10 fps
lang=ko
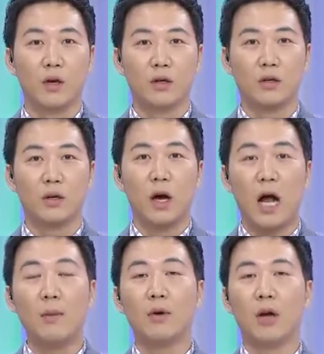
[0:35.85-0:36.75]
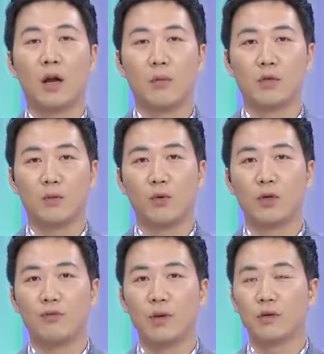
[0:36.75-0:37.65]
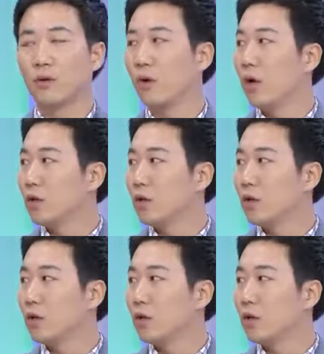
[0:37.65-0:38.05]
그 할머니 할아버지 보기 위해서